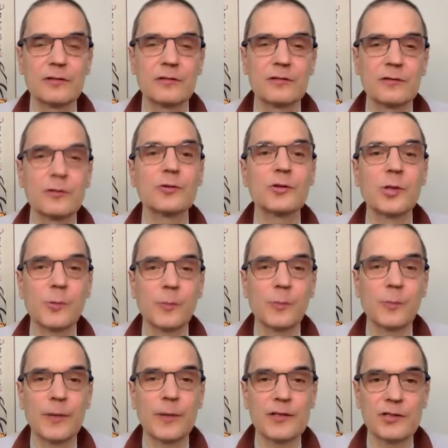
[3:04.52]
to
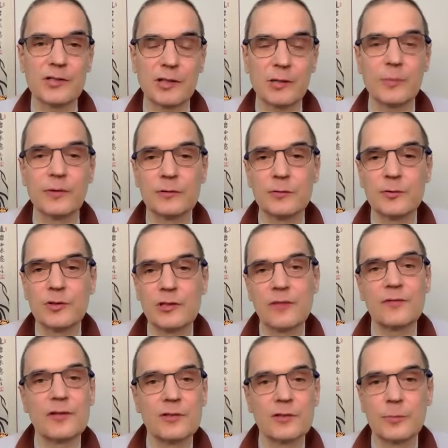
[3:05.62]
cierpienie z tego powodu, że nie
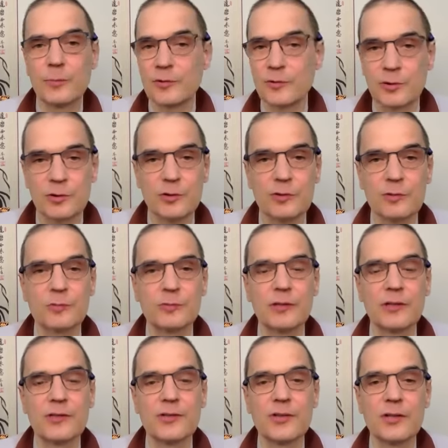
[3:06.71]
wiedzą, po co tutaj
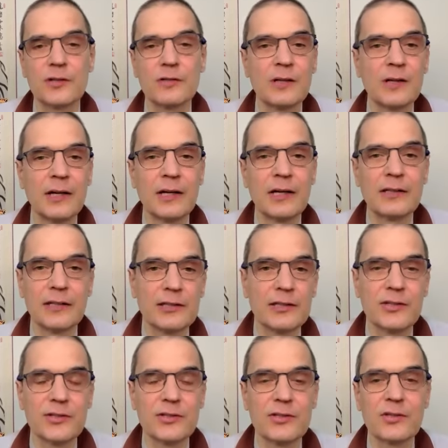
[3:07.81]
są, jaki
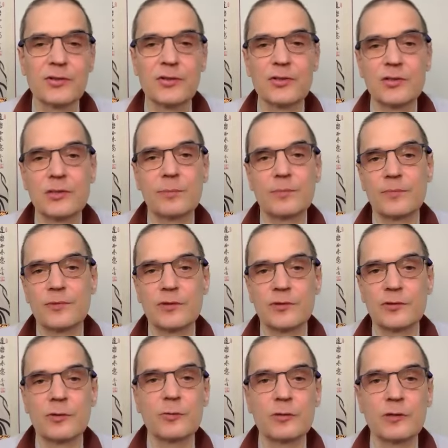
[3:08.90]
jest sens życia, co,
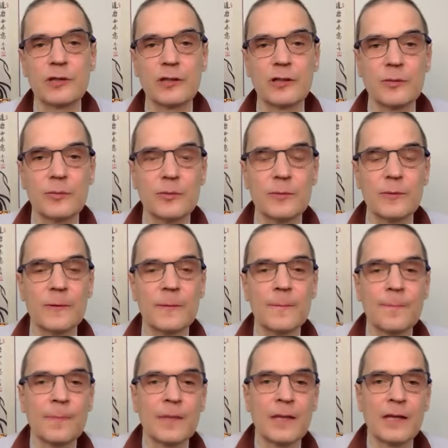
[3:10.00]
co tutaj robimy.
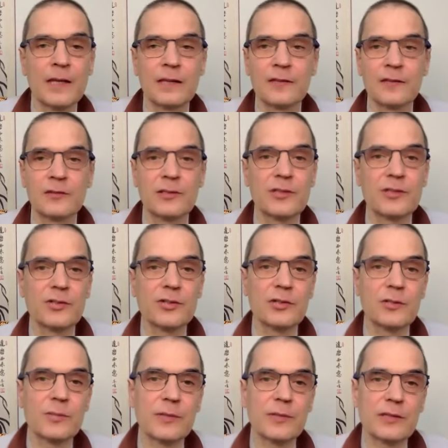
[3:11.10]
No teraz,
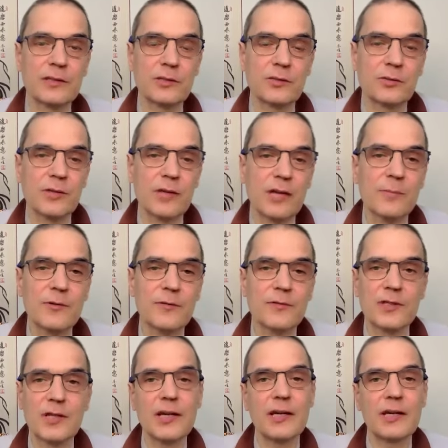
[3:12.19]
jeżeli praktykujemy w
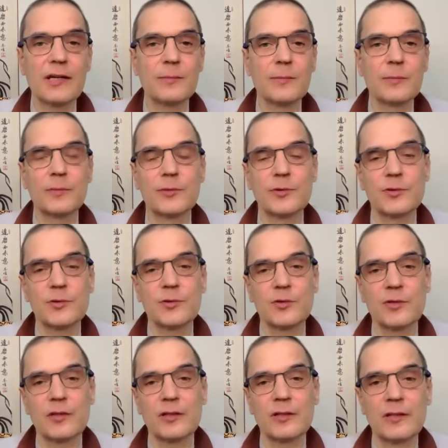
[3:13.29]
Zen, po prostu
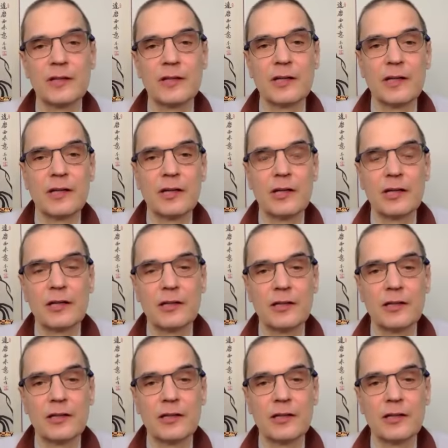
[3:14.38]
ten e,